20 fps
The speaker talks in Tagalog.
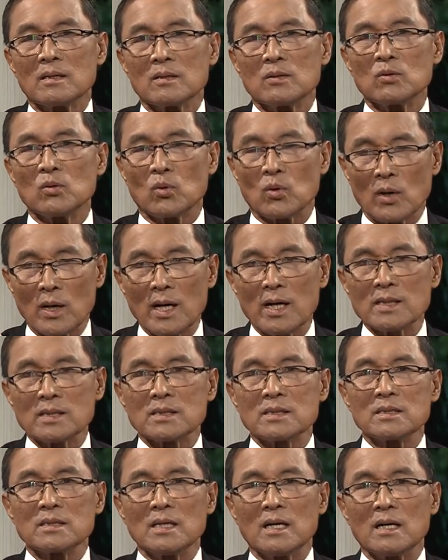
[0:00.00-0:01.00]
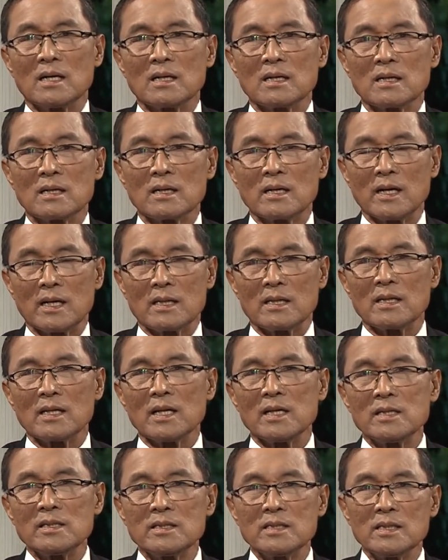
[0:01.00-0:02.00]
duras na Ket
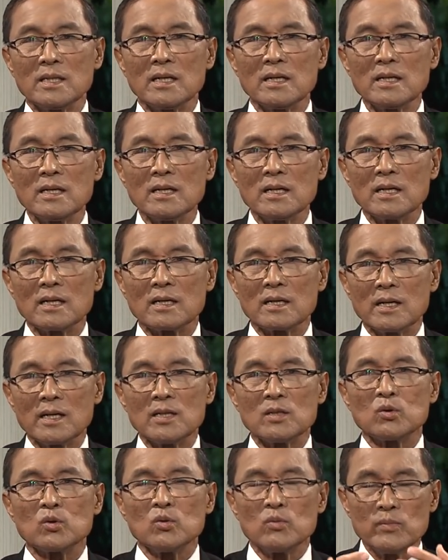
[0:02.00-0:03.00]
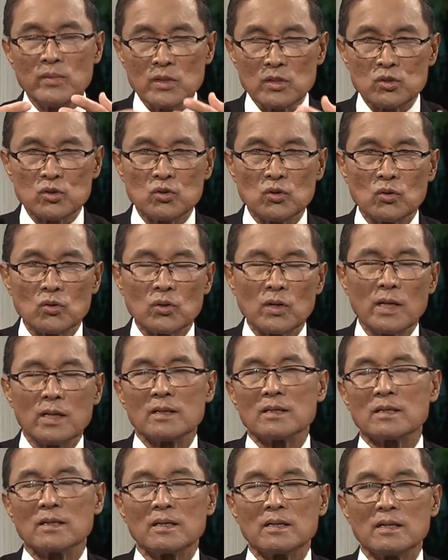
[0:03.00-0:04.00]
dayjay nga Great Commission nga
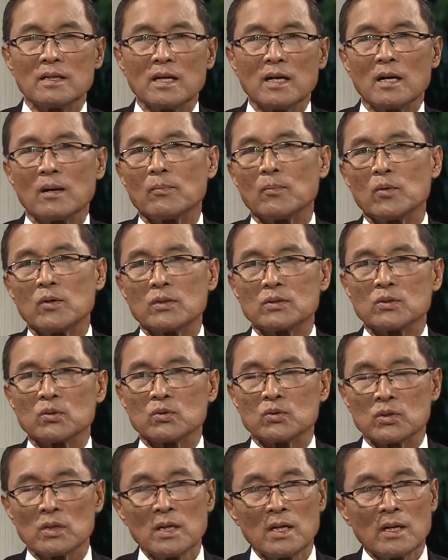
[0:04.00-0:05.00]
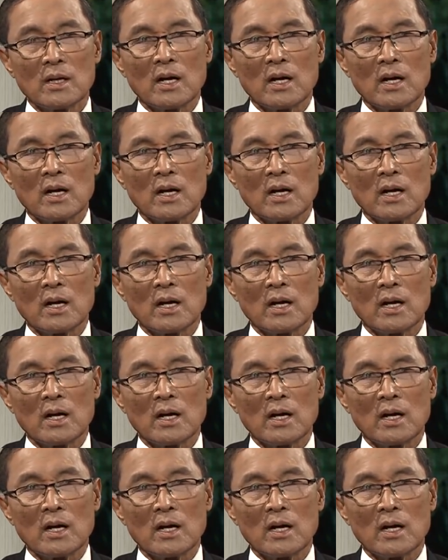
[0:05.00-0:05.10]
inted ni Apo Jesus